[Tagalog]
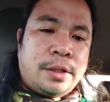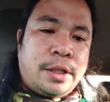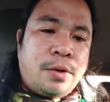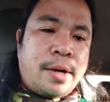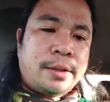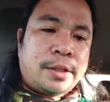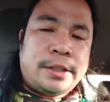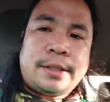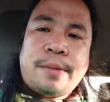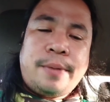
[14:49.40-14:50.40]
Gio
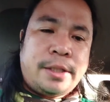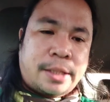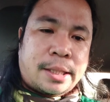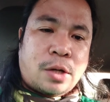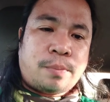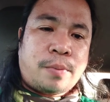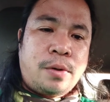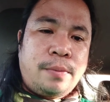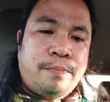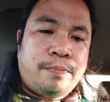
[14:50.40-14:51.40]
Hunters TV, shoutout
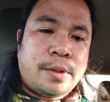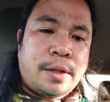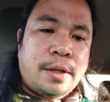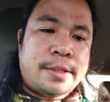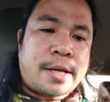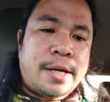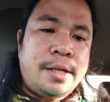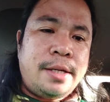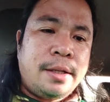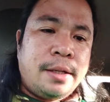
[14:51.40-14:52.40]
po.
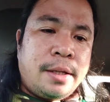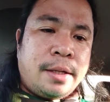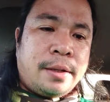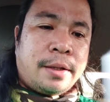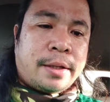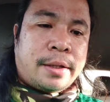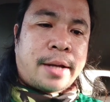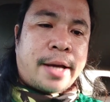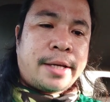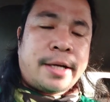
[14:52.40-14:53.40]
Isay
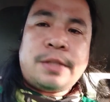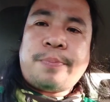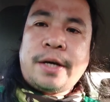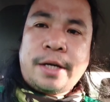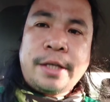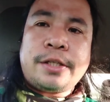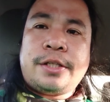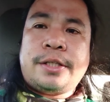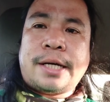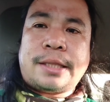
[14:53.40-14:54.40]
Diaries
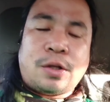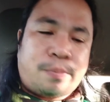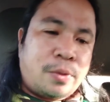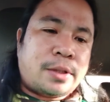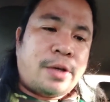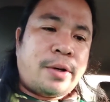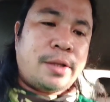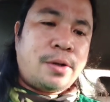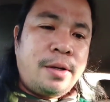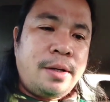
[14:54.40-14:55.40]
PH, shoutout po sa iyo
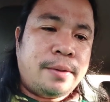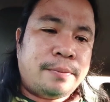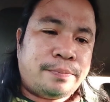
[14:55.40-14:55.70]
idol.